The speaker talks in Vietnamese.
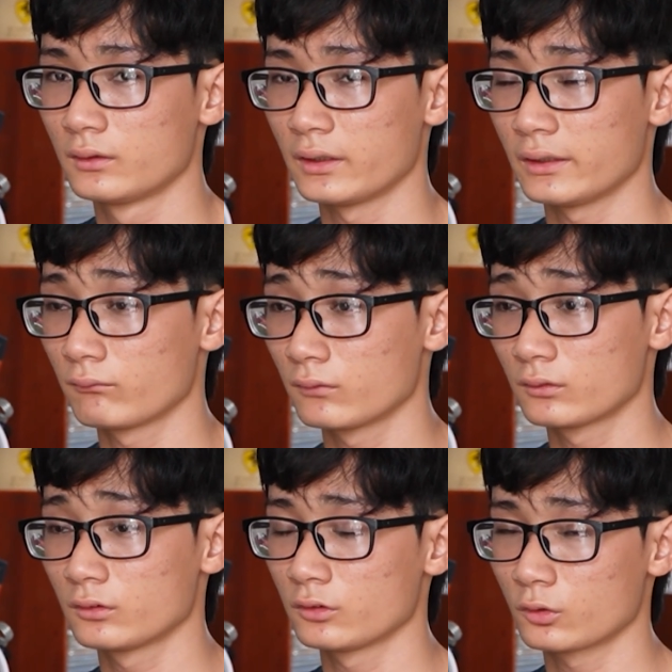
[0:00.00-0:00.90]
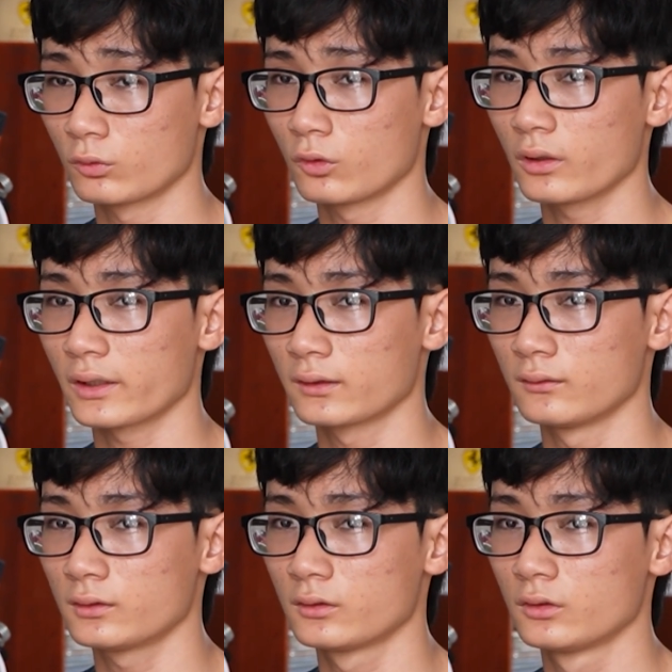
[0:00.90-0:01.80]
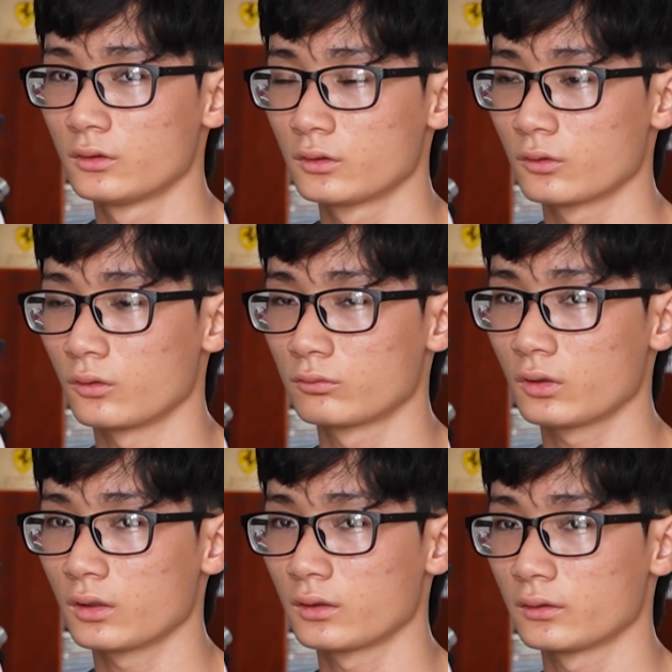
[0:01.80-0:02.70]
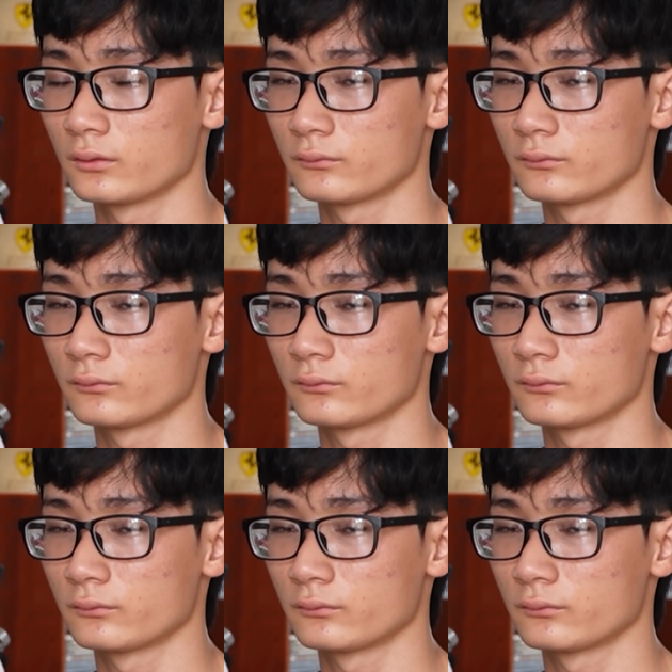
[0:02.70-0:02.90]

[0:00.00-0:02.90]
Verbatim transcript: anh em còn khó khăn nữa không phải là